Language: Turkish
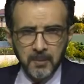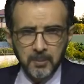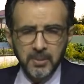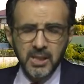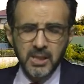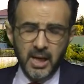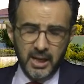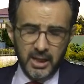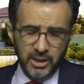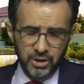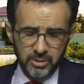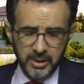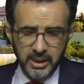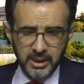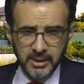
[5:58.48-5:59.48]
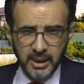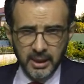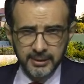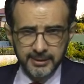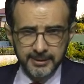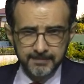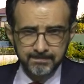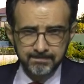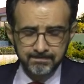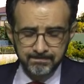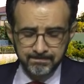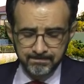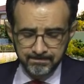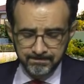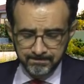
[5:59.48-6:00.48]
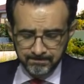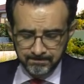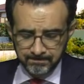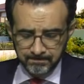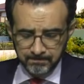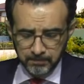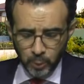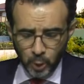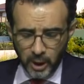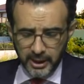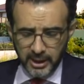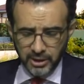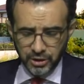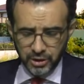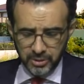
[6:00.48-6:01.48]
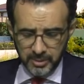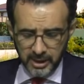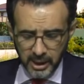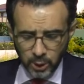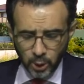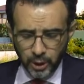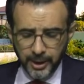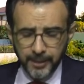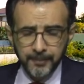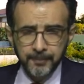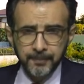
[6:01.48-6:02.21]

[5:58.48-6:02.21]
bir araştırma yayınlandı. Bu araştırmaya göre